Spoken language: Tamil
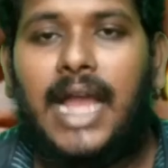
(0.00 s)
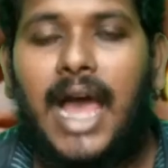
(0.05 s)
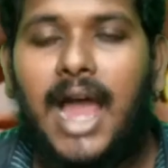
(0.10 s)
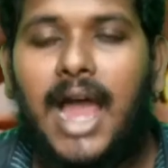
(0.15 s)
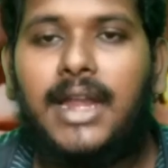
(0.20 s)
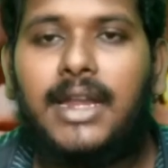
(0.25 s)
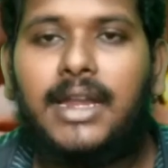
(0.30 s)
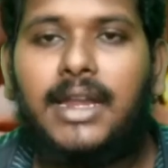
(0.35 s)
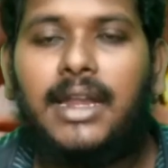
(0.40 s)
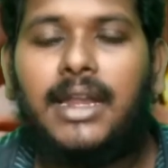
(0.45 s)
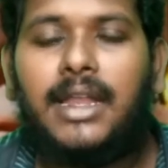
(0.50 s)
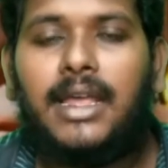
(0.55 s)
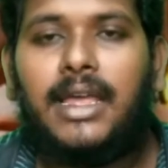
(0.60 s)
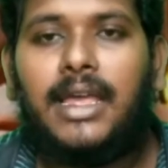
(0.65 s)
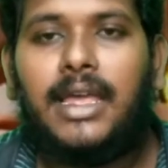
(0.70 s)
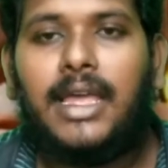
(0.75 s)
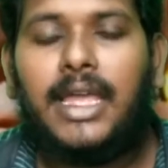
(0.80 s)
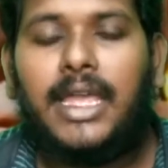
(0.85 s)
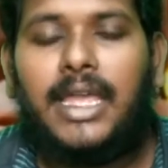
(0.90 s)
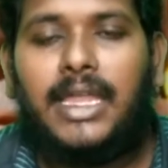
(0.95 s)
நான்
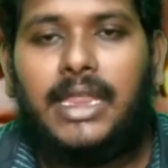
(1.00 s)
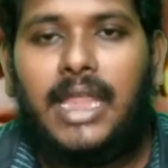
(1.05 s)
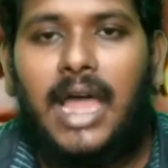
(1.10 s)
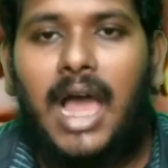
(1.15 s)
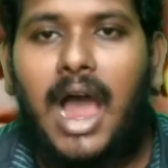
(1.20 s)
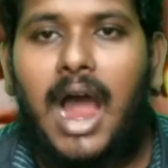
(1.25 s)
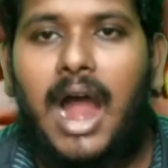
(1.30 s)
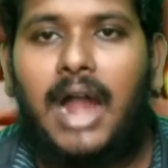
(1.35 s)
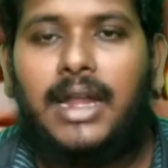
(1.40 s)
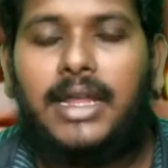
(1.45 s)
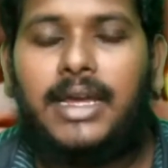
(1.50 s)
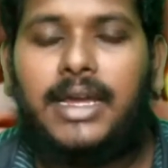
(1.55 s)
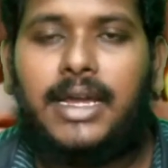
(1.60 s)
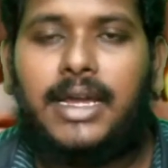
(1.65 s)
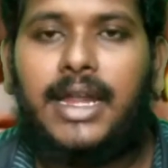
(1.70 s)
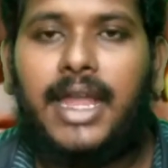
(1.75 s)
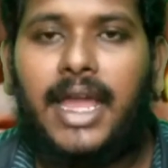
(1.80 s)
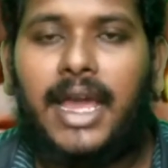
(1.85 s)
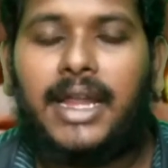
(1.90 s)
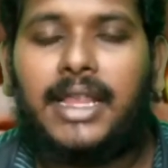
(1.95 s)
இந்த
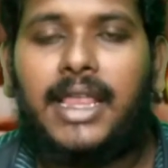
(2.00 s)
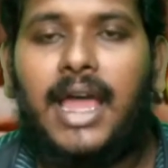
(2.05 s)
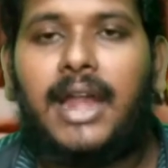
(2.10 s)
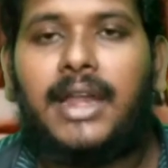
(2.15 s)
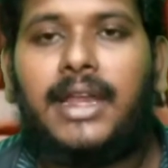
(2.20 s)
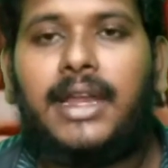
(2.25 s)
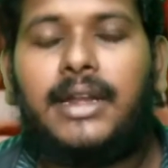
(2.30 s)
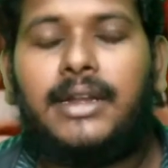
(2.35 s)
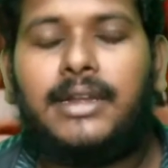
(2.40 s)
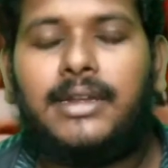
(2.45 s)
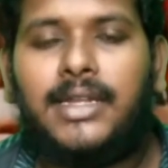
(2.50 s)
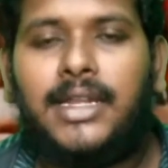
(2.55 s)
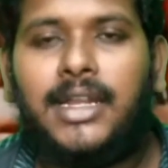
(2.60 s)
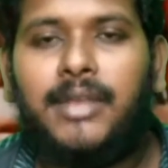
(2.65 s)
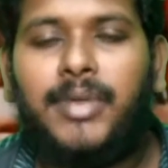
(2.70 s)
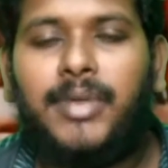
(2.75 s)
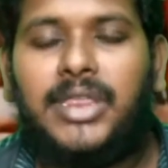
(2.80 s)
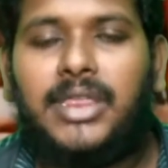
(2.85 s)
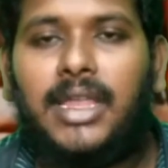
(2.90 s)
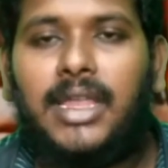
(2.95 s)
ஆணுக்கு நிகர்தான் என்று
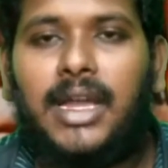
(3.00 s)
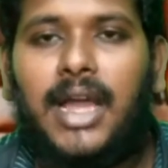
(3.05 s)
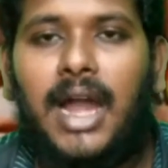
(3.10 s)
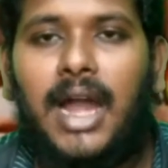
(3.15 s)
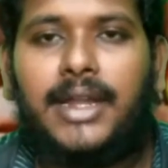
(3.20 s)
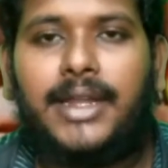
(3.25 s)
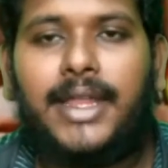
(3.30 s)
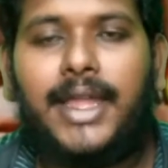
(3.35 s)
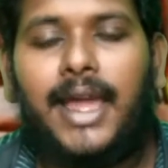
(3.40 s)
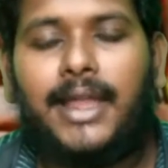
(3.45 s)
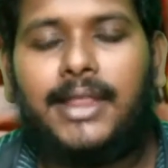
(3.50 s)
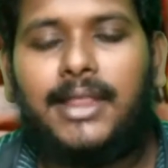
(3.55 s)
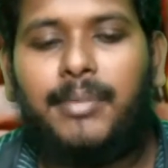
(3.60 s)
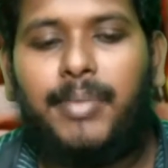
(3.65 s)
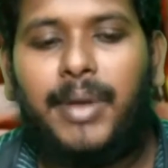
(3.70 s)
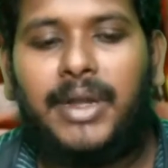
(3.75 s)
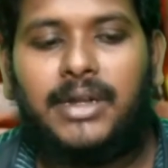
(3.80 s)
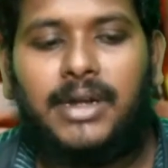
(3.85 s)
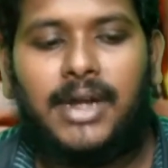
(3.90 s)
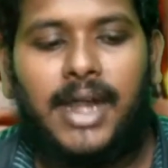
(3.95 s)
நிரூபித்து காட்டிய அந்த
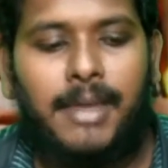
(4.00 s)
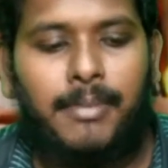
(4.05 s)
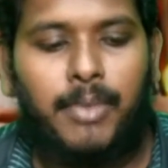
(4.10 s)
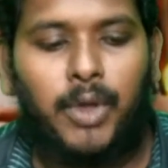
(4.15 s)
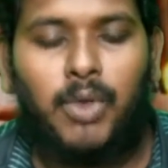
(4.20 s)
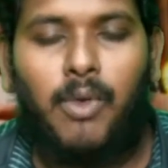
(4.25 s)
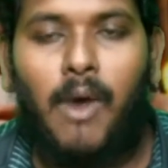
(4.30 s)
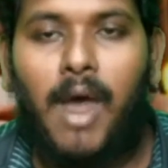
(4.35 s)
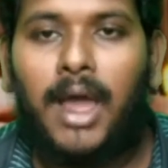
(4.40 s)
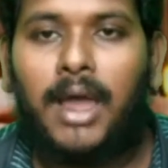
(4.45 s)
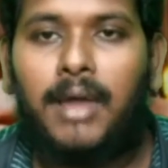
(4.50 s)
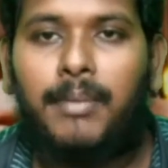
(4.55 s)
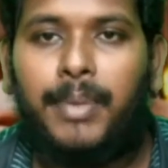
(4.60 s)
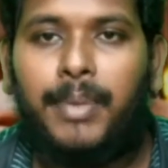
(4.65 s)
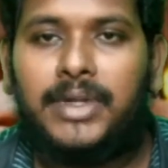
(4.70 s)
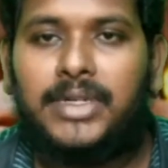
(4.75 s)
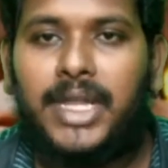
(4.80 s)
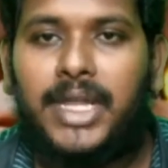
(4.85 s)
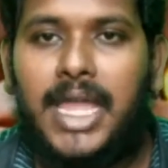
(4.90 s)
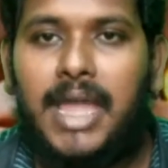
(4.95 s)
பெண்களை பொதுவாக
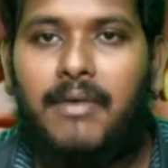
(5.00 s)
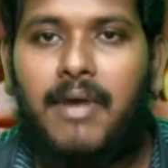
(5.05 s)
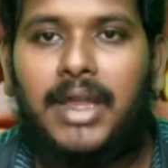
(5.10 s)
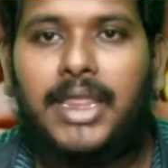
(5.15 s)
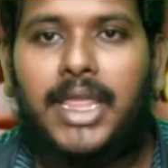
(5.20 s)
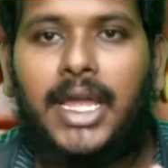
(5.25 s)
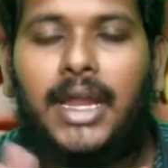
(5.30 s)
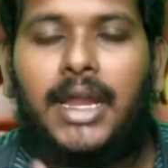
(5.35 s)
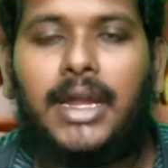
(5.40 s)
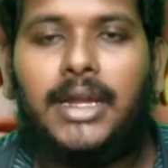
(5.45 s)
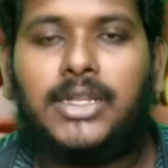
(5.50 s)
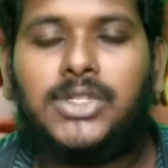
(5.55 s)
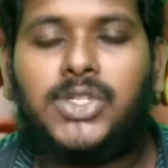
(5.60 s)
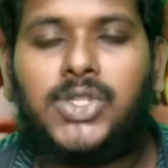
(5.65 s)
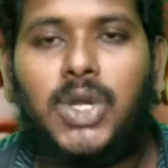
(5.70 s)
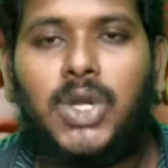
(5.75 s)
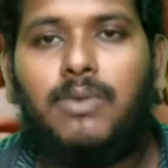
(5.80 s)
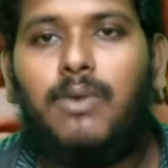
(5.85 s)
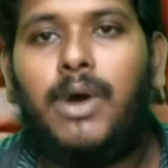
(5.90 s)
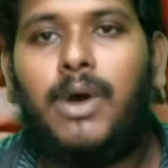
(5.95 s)
பெண்ணியவாதிகள் என்று
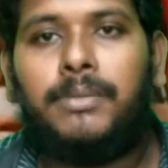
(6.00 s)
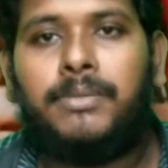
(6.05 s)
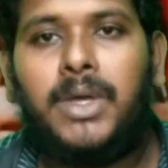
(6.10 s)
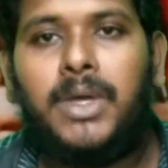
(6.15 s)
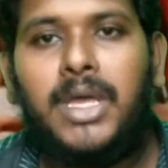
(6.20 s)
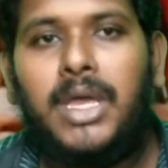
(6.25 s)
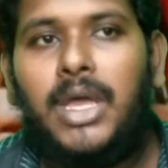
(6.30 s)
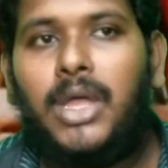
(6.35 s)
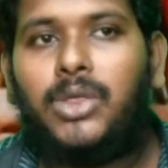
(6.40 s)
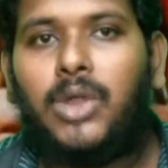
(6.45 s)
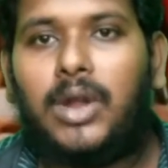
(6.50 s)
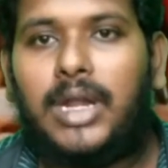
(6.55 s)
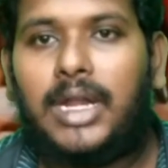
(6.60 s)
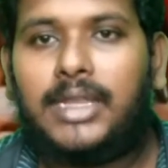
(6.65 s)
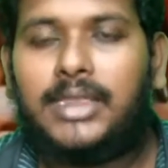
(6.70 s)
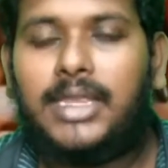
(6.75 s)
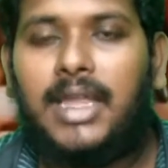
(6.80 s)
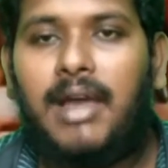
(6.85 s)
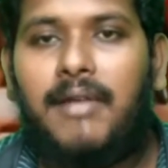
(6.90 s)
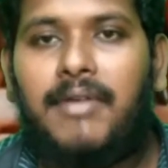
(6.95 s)
சொல்வோம்
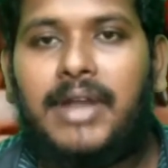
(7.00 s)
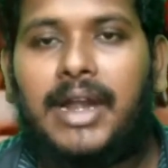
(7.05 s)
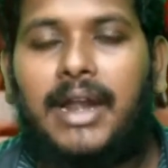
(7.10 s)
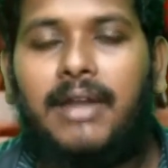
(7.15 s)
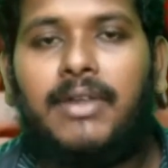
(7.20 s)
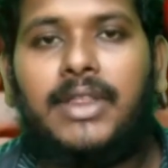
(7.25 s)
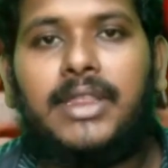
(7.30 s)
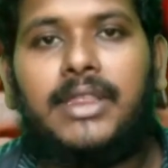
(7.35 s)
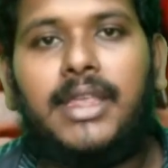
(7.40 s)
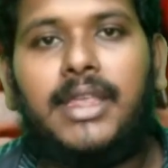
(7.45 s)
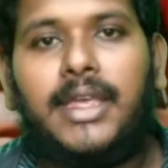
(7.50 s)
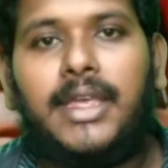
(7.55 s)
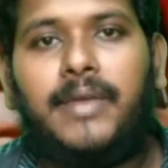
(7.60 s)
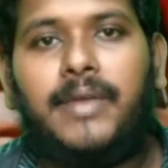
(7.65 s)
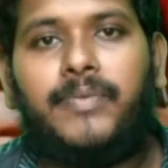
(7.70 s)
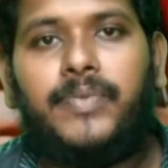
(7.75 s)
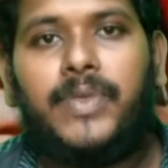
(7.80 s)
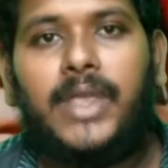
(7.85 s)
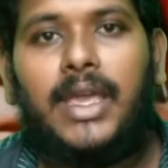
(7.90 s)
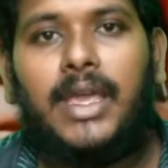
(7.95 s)
தொடர்ந்து அவர்கள் வந்து
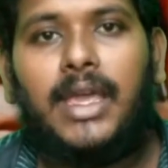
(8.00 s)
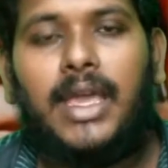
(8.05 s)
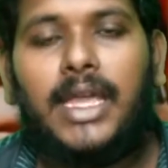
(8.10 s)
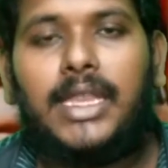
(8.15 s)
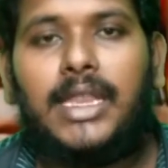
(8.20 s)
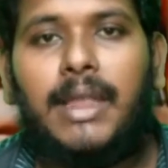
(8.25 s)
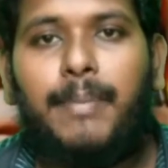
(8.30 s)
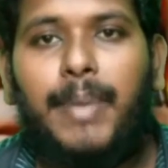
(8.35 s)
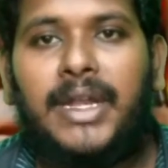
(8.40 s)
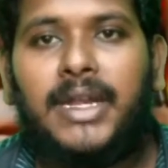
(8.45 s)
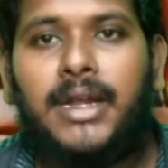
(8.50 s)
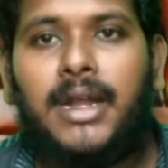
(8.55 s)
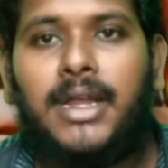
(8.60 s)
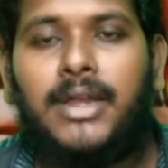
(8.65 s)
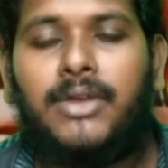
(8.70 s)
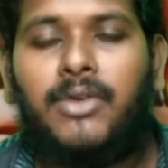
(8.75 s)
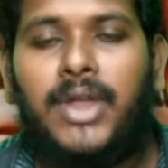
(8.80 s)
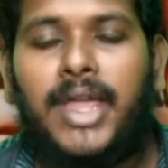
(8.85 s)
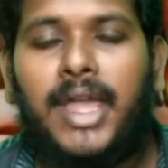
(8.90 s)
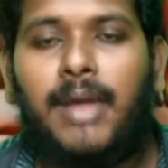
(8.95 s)
இந்த
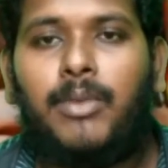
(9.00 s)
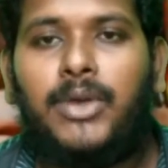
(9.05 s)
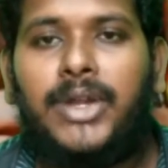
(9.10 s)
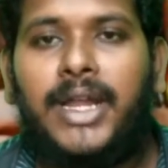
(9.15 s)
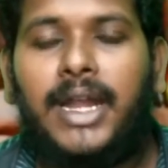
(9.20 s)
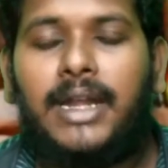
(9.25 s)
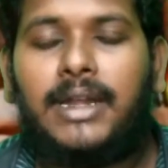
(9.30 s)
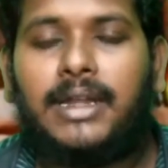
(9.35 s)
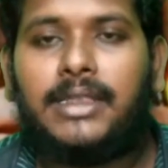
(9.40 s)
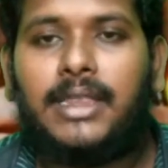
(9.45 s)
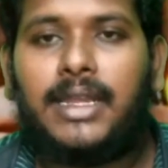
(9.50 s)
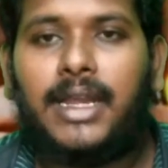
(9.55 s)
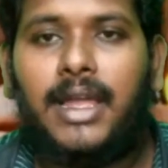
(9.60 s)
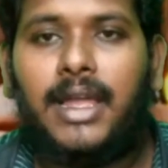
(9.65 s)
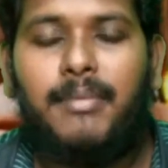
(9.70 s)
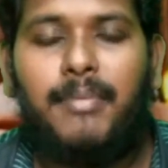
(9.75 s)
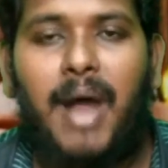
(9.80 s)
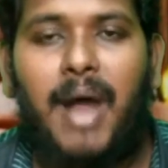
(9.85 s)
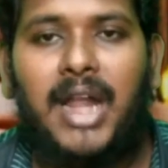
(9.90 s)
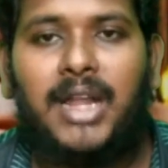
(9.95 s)
பெண்களினுடைய
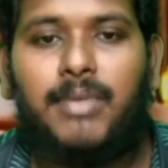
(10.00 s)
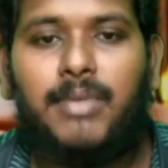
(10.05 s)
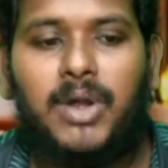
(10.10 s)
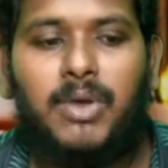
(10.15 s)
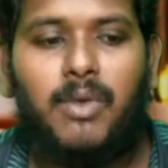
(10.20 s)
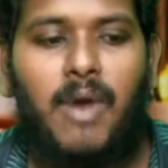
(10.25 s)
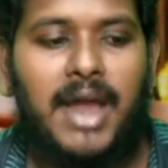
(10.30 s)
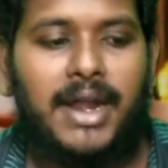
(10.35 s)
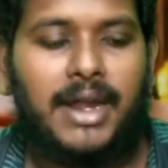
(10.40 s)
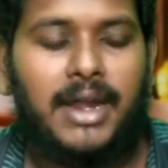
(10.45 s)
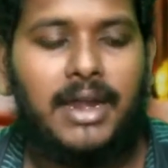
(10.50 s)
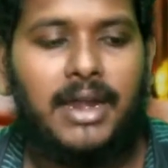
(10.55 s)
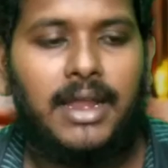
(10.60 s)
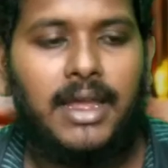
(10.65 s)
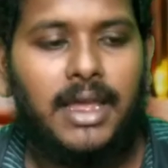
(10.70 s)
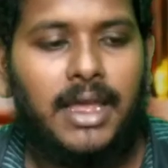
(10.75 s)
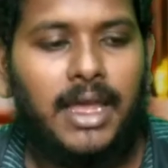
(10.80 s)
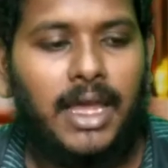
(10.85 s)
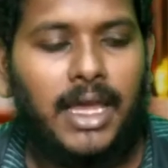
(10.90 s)
முன்னேற்றத்திற்கு பாடுபடுவார்கள்